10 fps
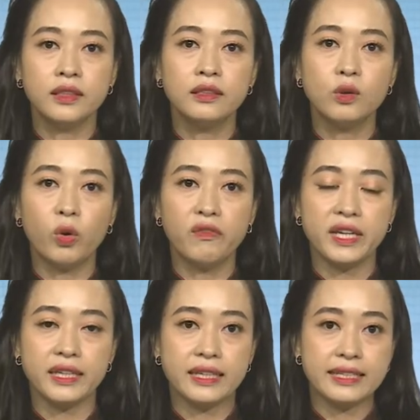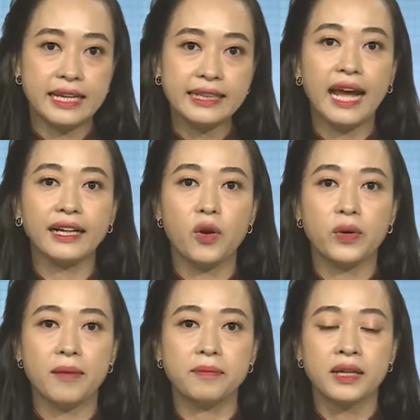Thưa quý vị, 9 tháng đầu
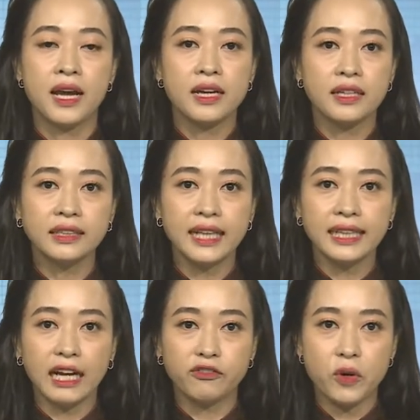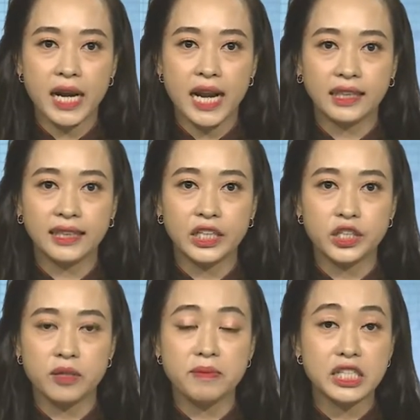năm, kinh tế thành phố Đà Nẵng tăng
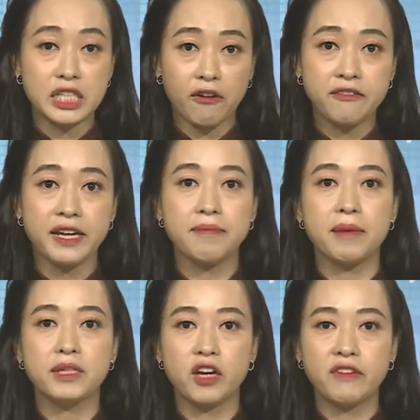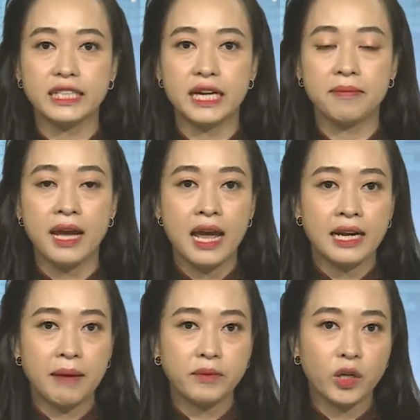trưởng 16,76%,
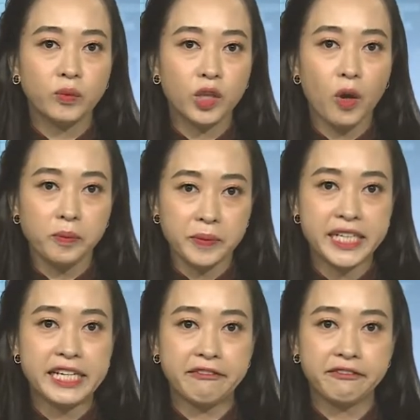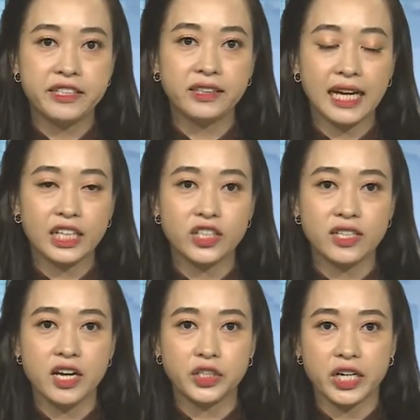nằm trong top 10 địa phương tăng trưởng
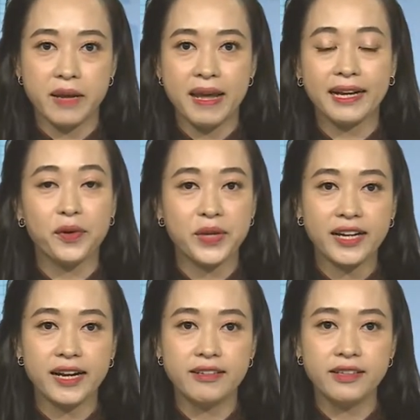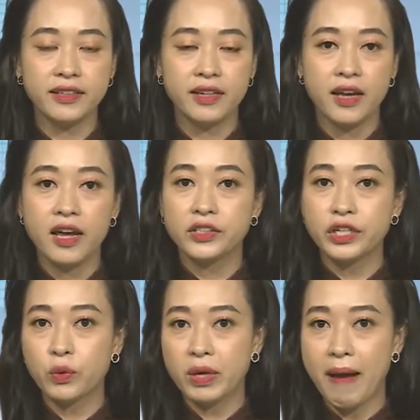GRDP cao nhất cả nước. Riêng
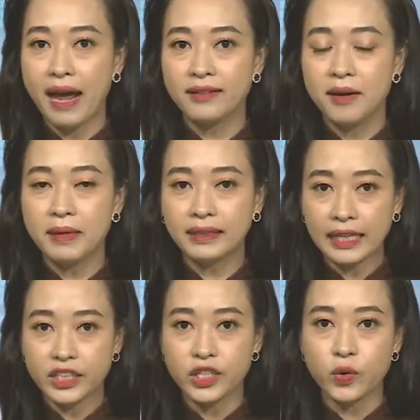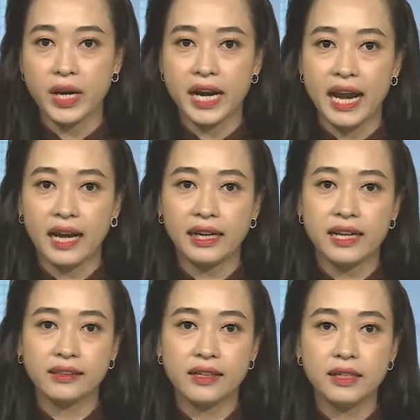quý 3, mức tăng trưởng của Đà Nẵng lên
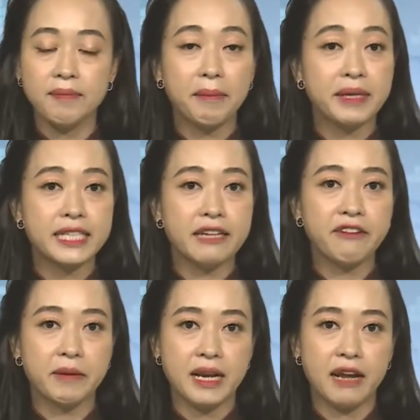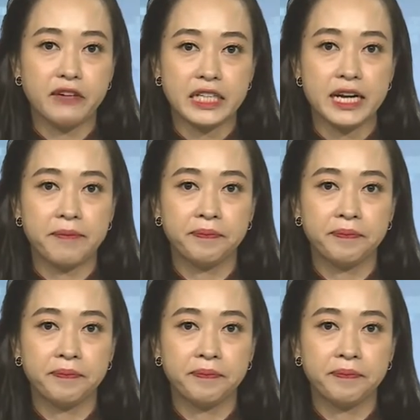tới 39,15%.